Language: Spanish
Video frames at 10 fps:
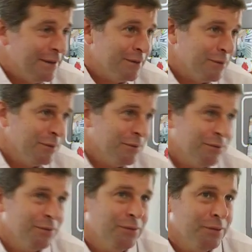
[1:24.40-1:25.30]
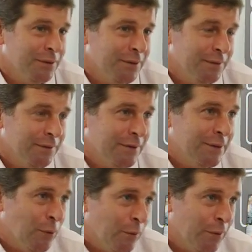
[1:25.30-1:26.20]
en ese momento estuve
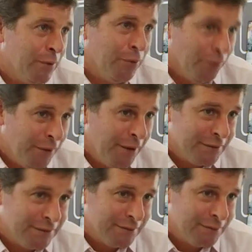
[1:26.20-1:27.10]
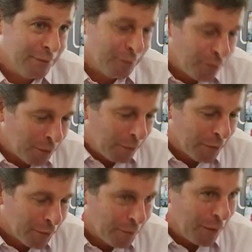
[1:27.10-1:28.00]
fascinado. Después con los días, como uno va
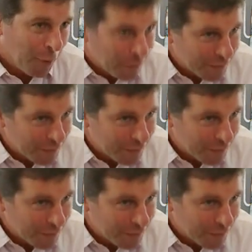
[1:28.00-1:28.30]
poniendo más los